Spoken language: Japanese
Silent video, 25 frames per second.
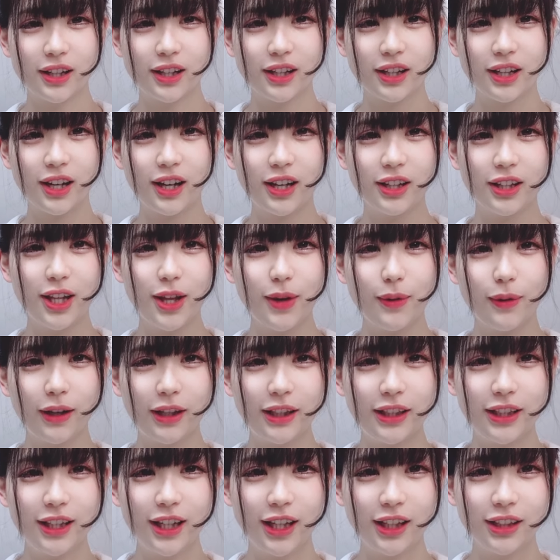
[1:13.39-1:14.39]
金は
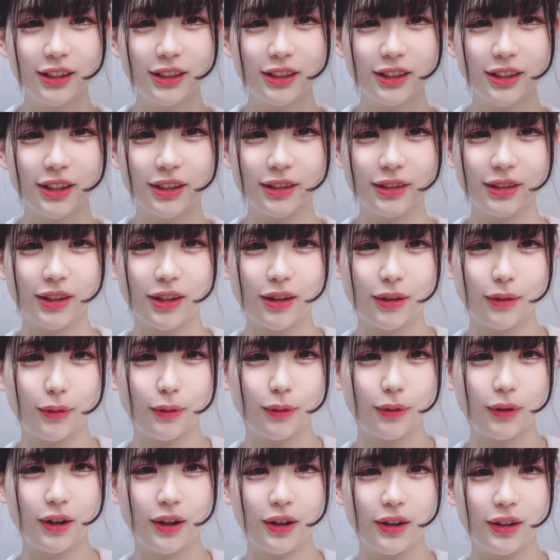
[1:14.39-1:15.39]
いらんってなんか
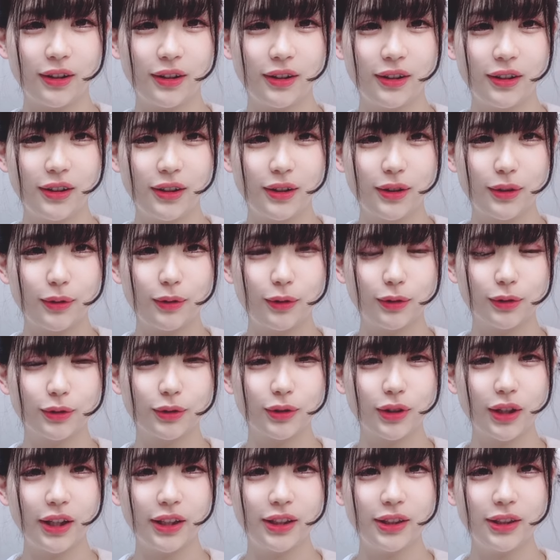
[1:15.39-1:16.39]
こうかこうと
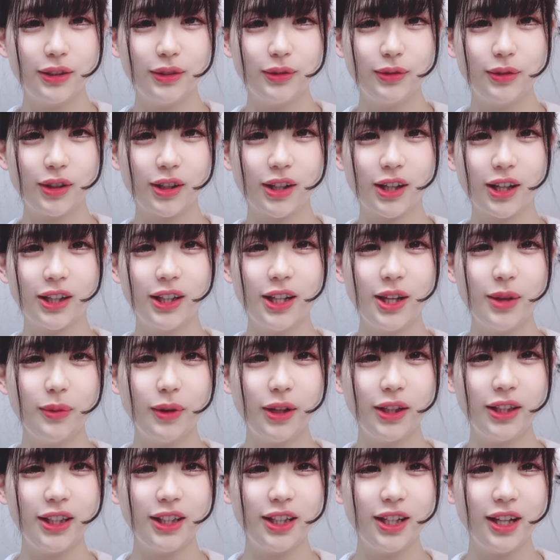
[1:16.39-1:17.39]
かやってるのは金は
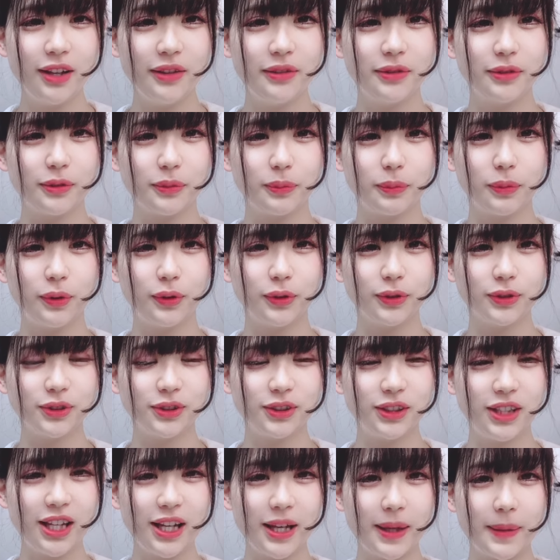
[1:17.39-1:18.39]
いらんのポーズ
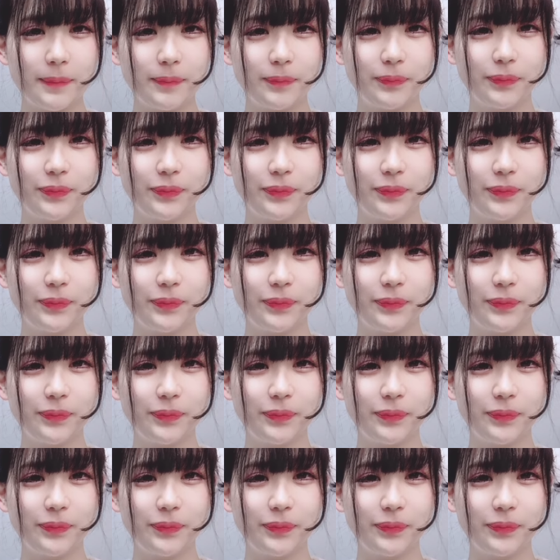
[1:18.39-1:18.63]
で